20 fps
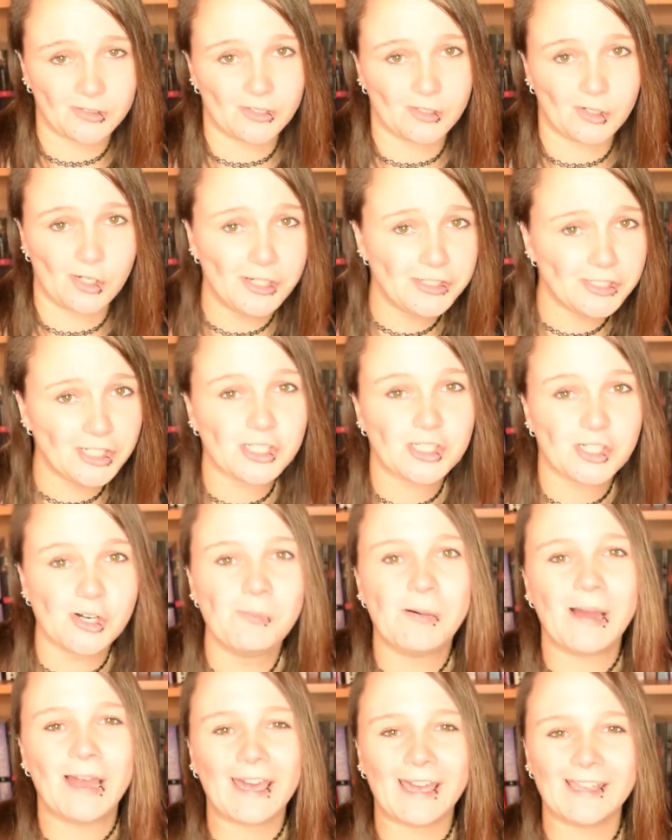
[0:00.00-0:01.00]
Da könnt ihr
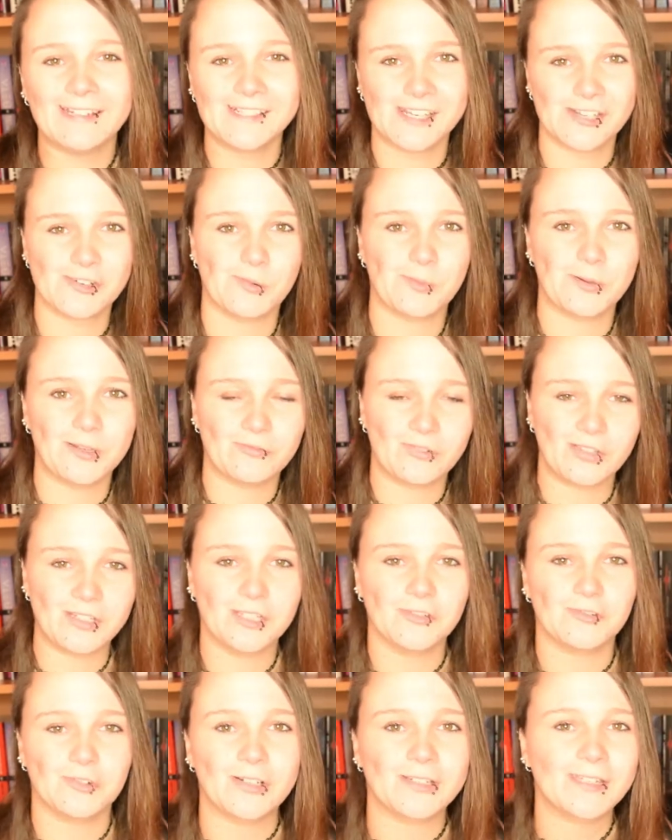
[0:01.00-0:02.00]
schon mal reinstöbern, wenn
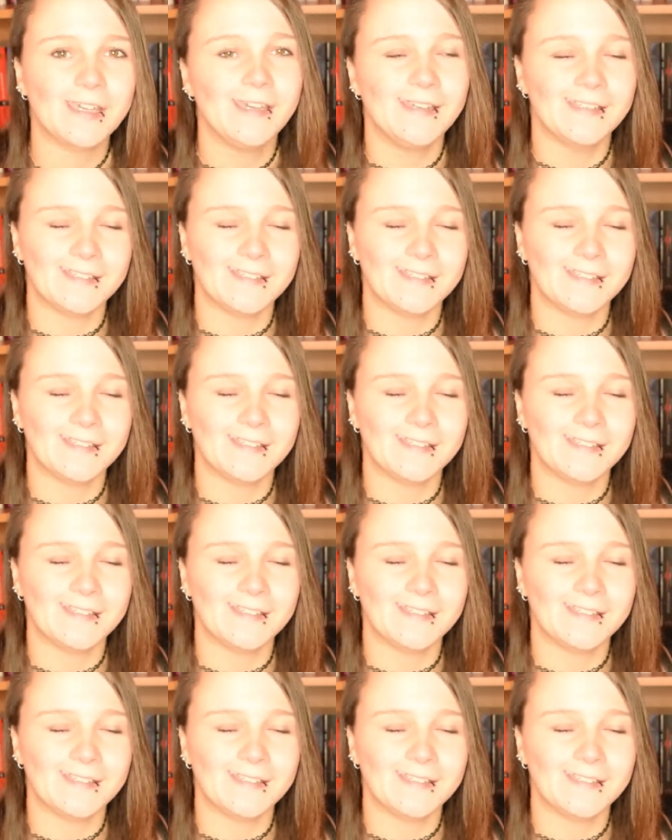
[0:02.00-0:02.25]
ihr wollt.